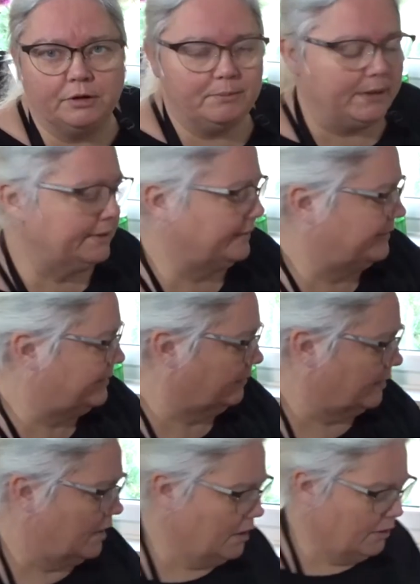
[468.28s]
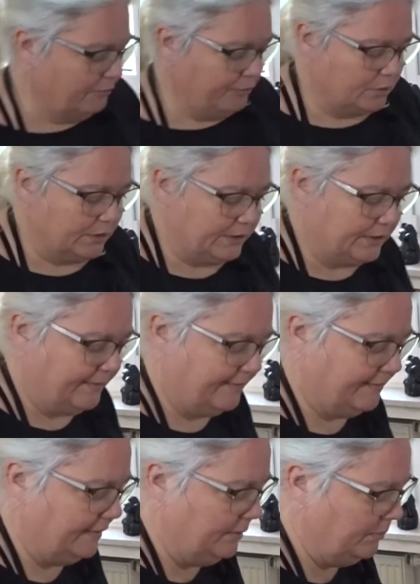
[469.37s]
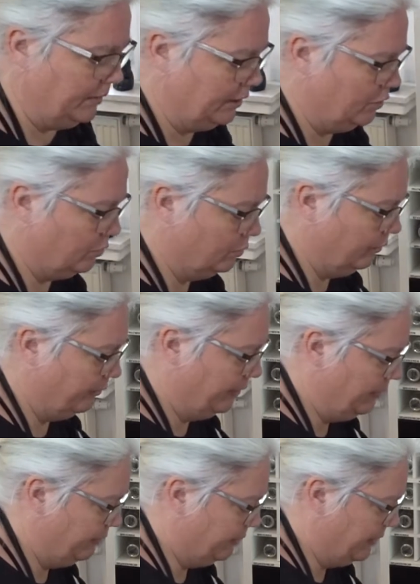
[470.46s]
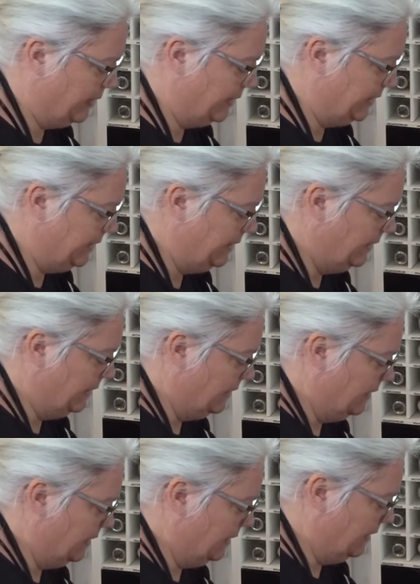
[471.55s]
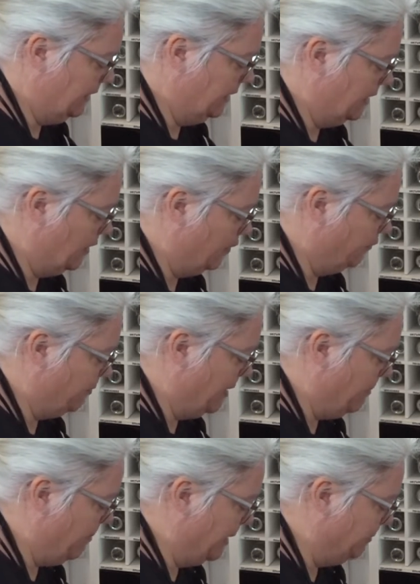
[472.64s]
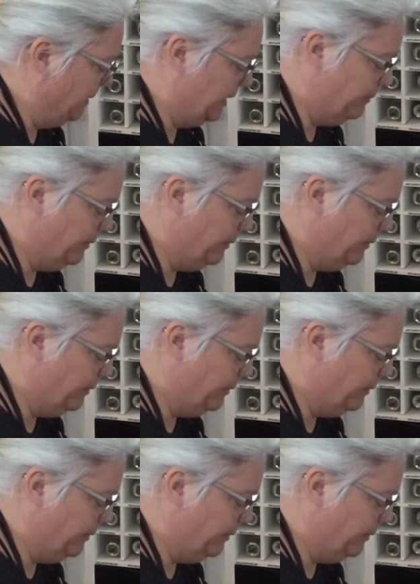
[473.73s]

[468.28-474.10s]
wir mal, dass ich das wirklich ziemlich unfallfrei hier auf mein Backblech